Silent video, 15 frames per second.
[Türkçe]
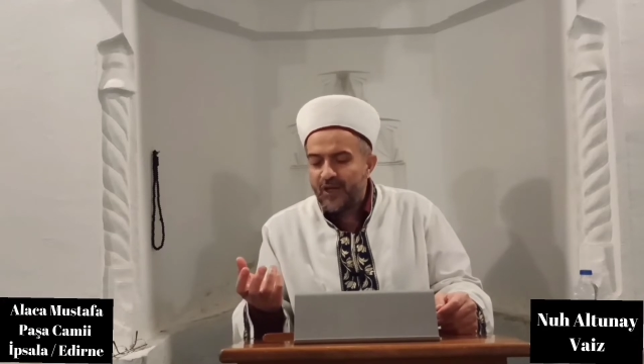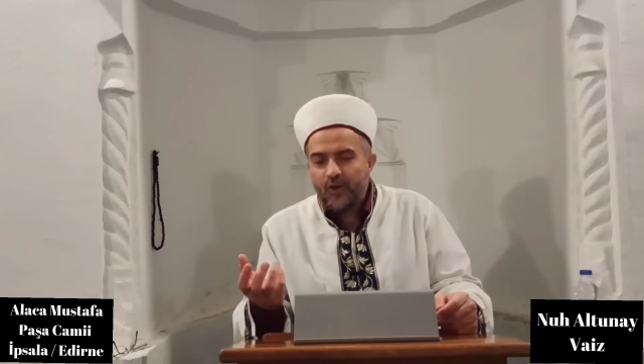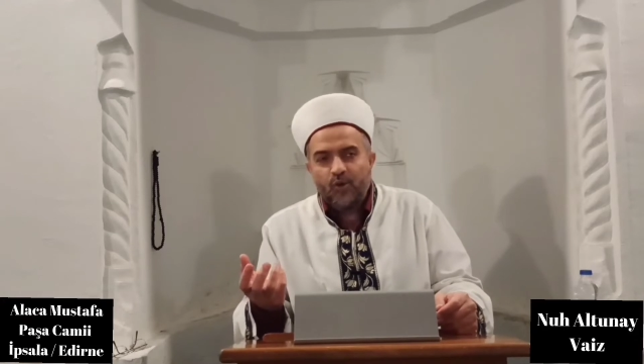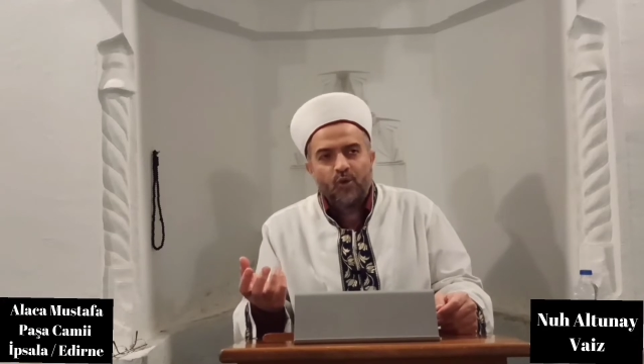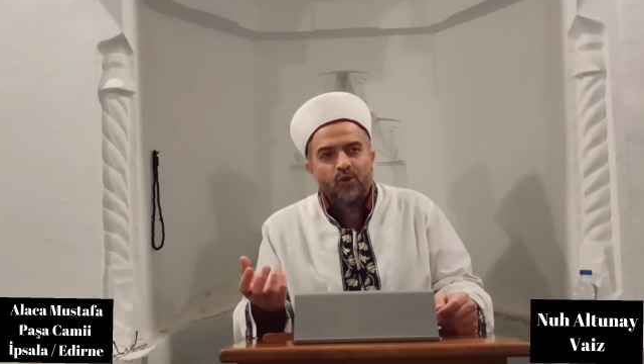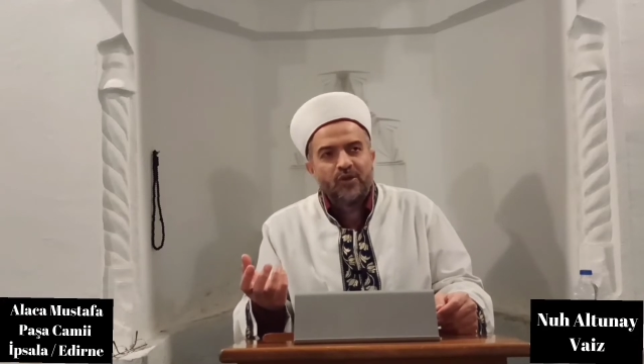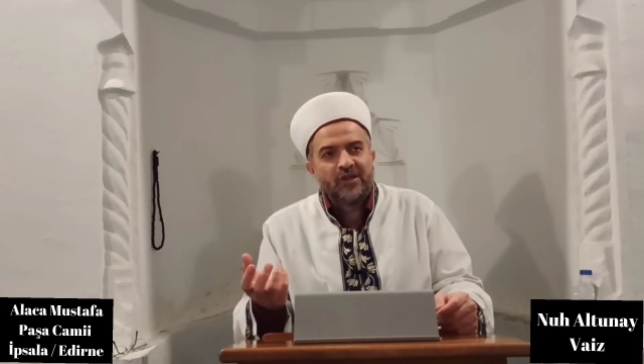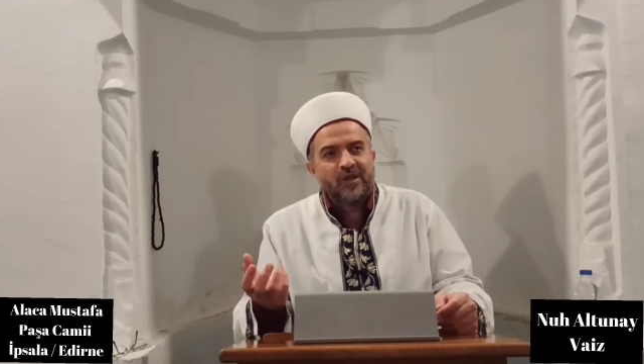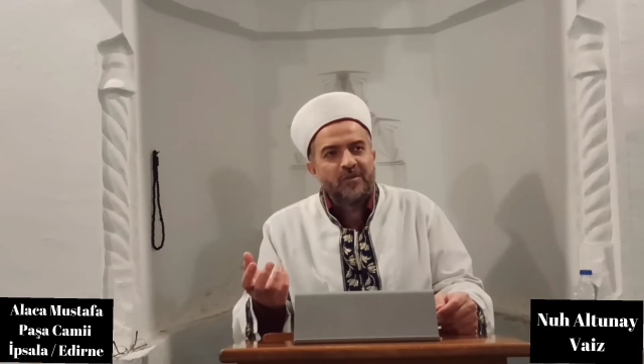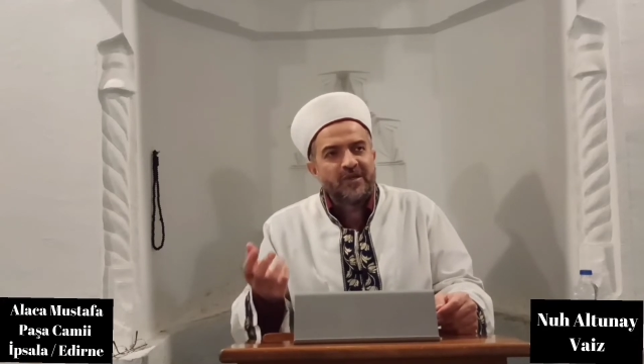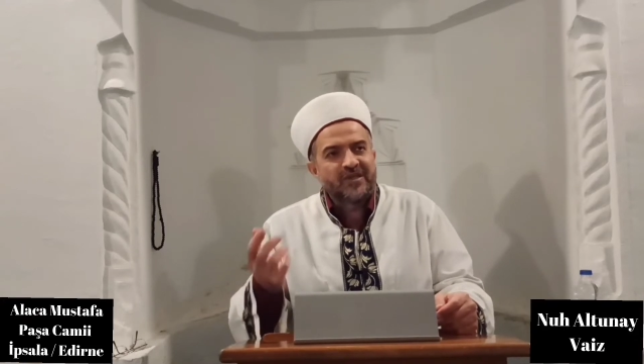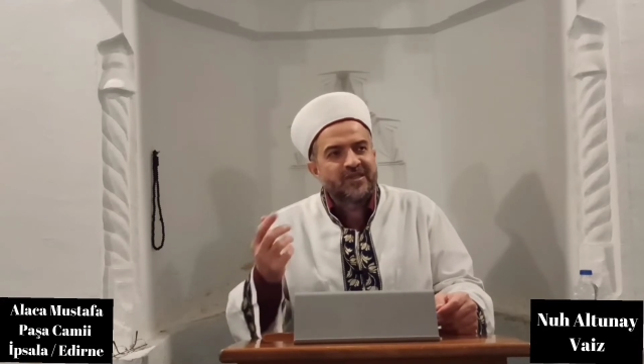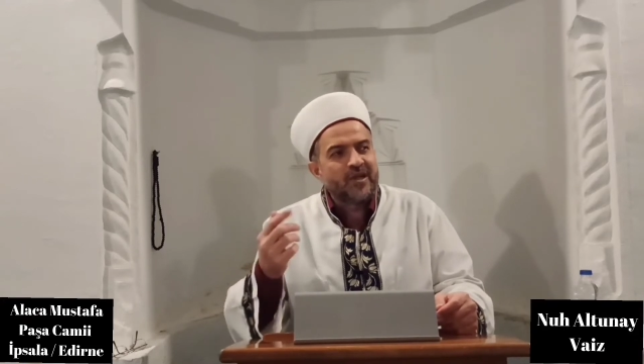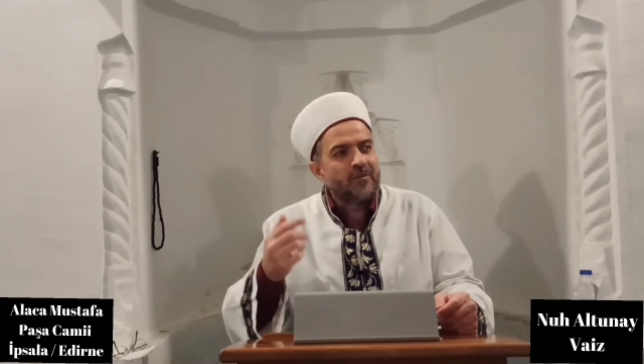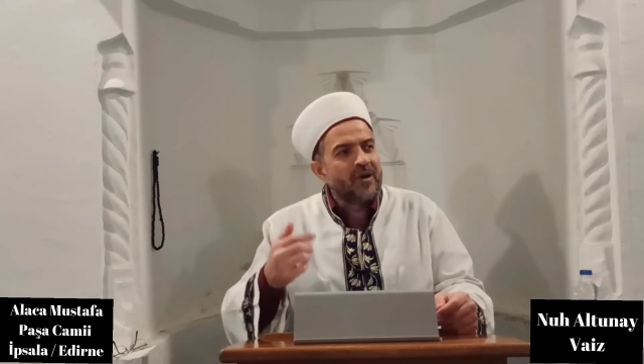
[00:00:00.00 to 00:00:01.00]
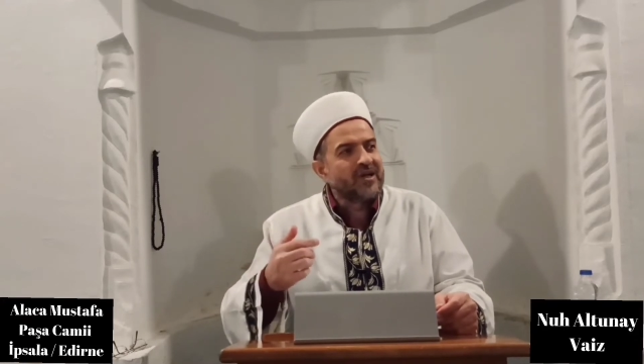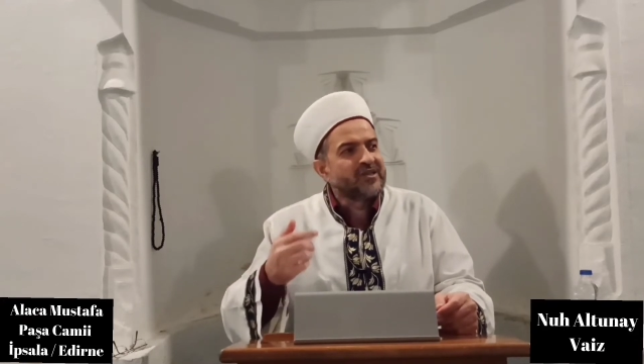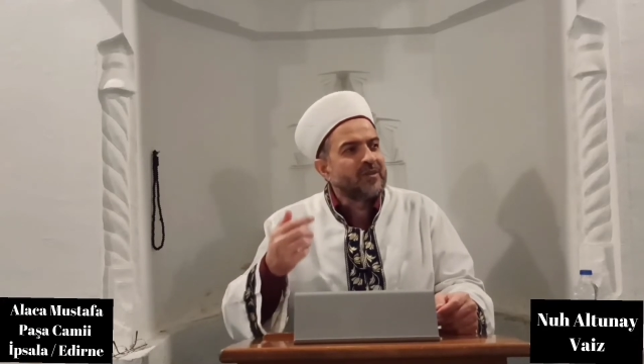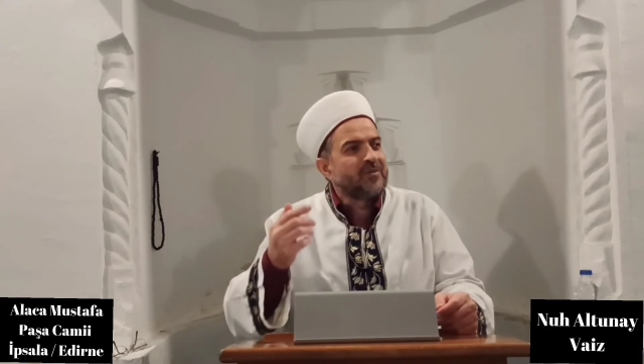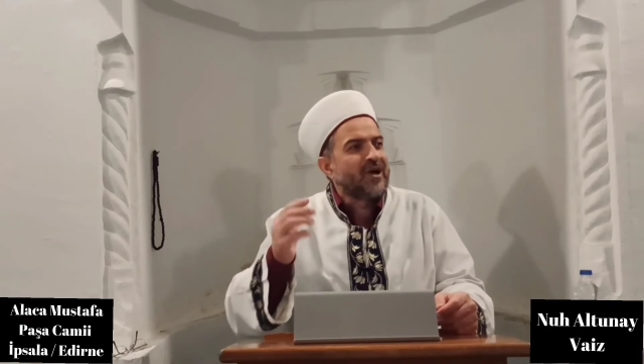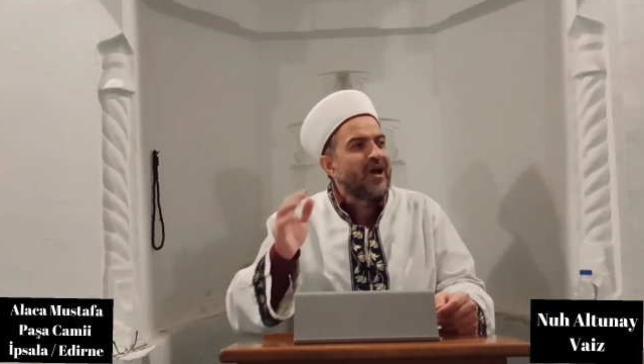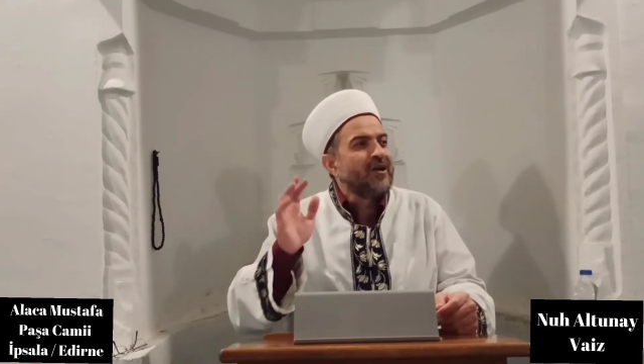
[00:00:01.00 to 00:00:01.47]
onunla birlikte sabah
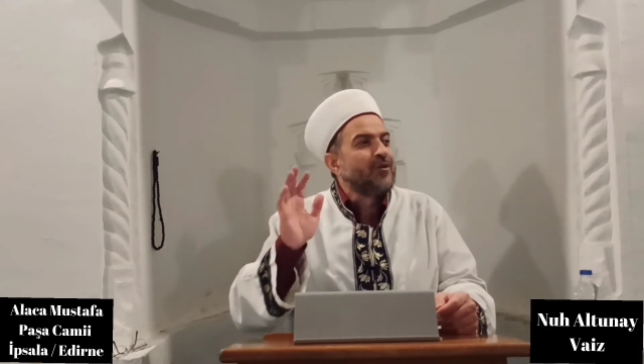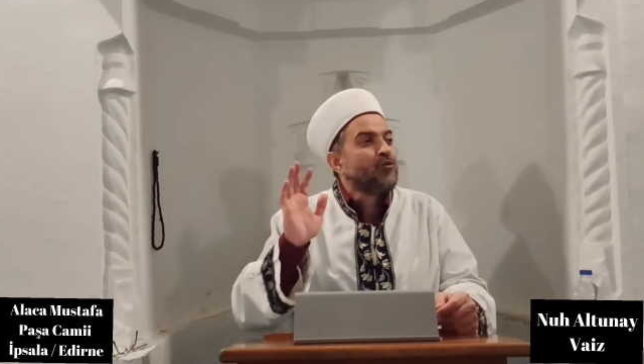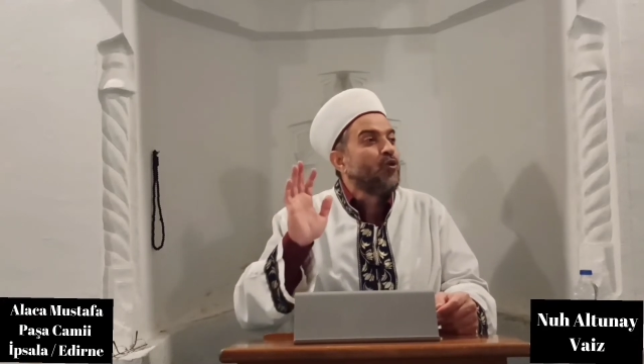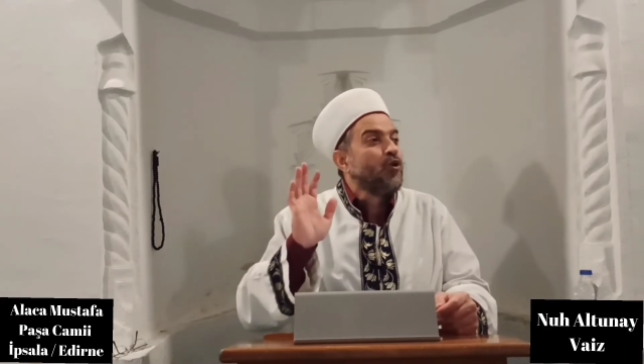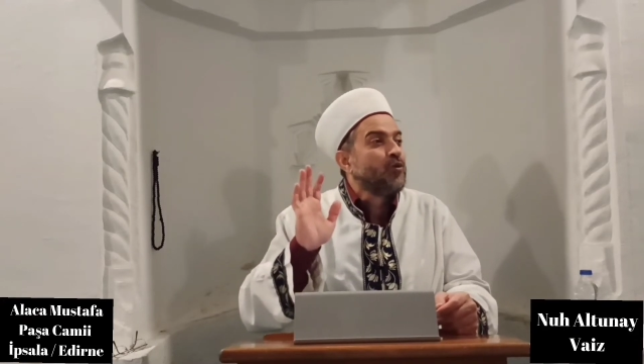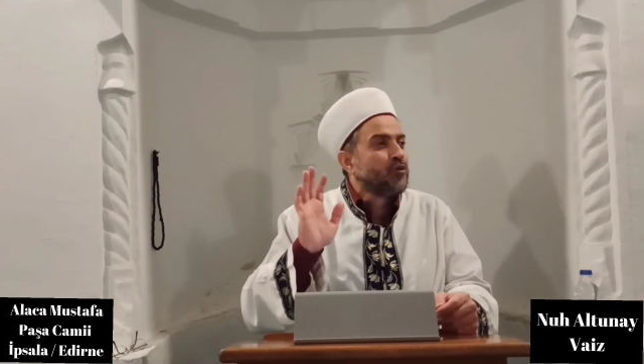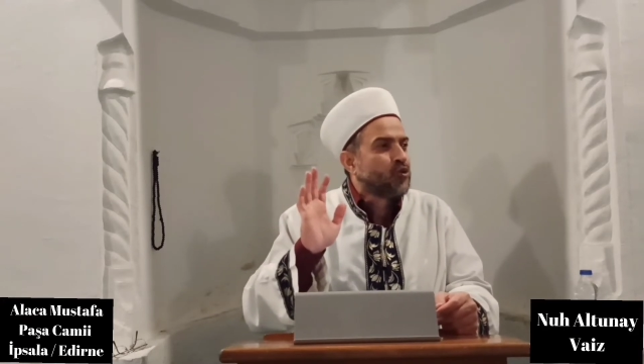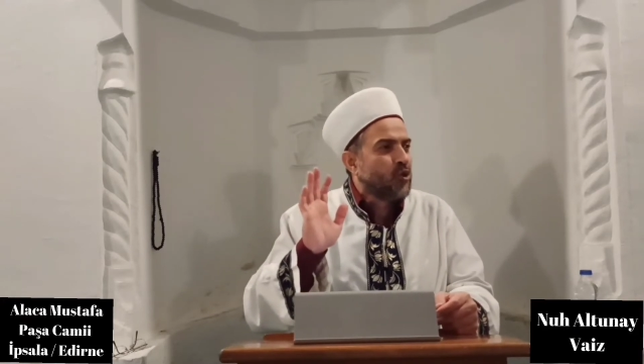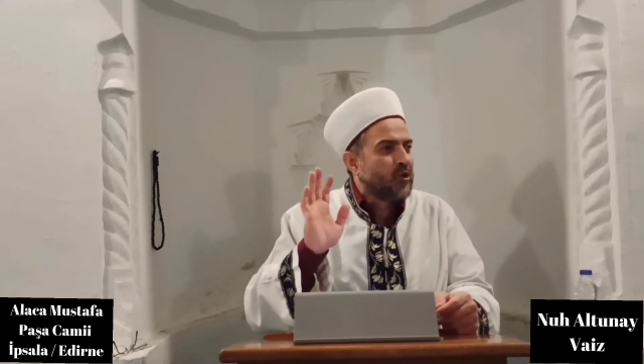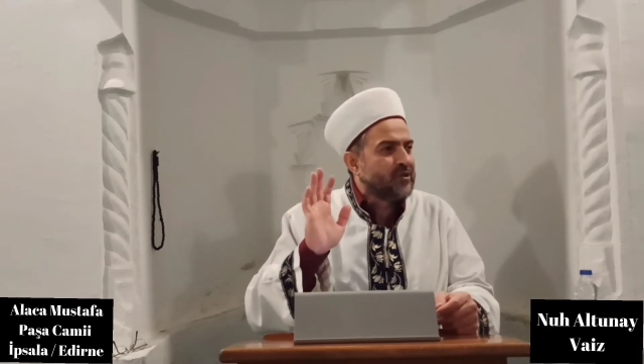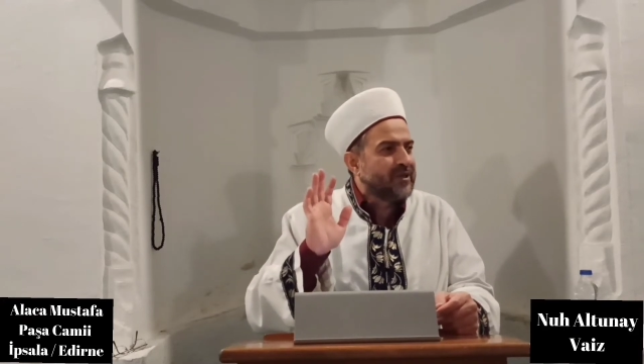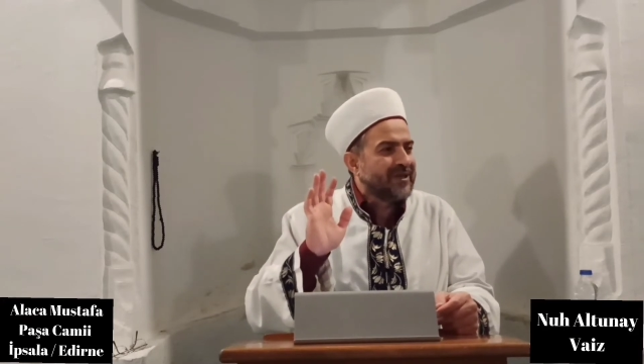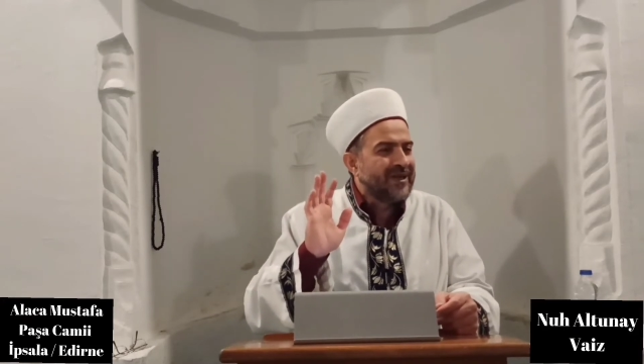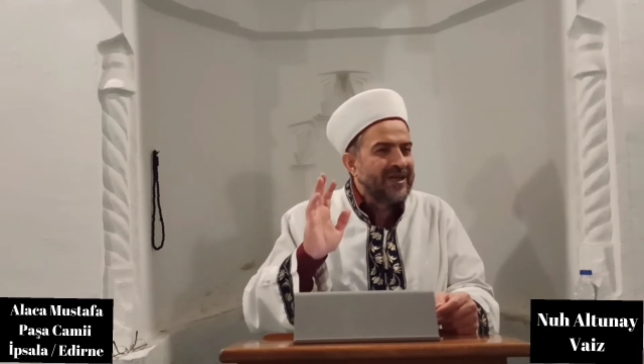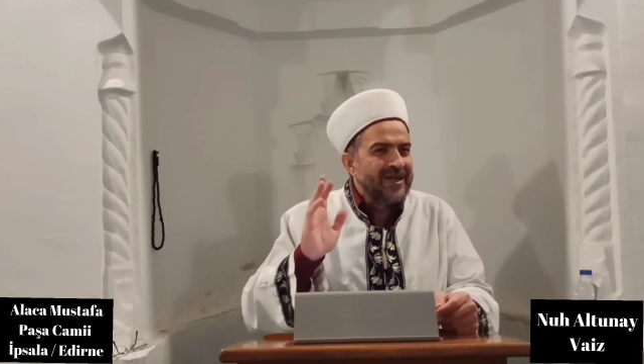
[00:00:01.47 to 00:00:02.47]
akşam karnı doyurmuş olacak.